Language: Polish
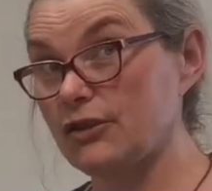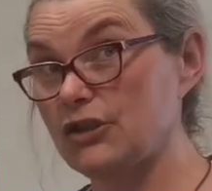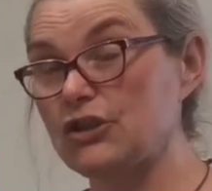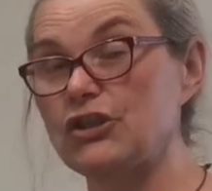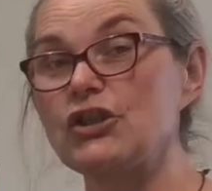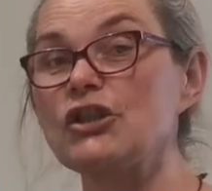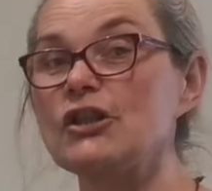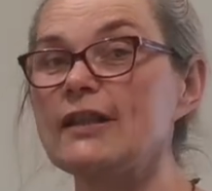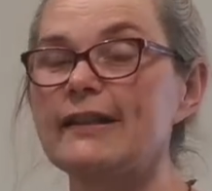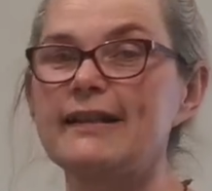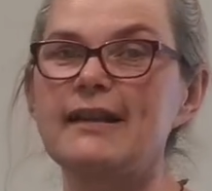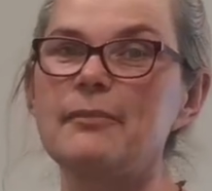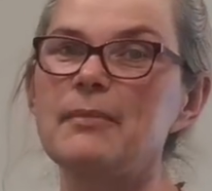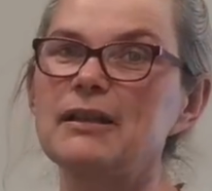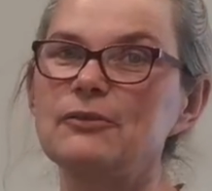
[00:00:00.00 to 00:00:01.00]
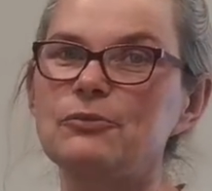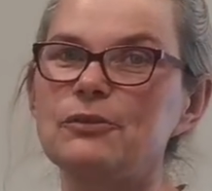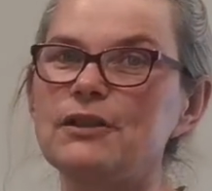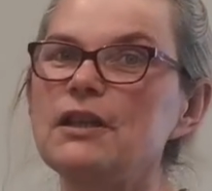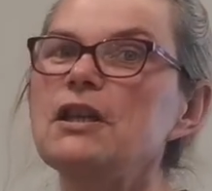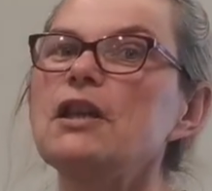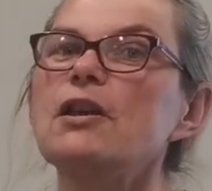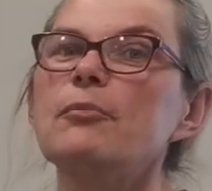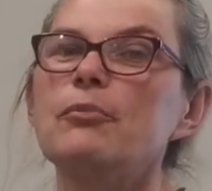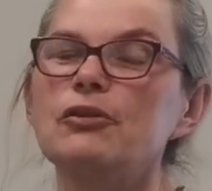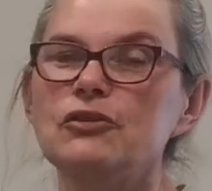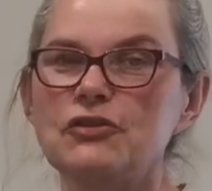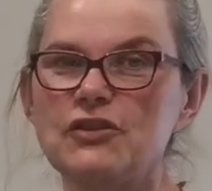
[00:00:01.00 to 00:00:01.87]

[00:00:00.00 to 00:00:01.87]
ściśle gramatury, bo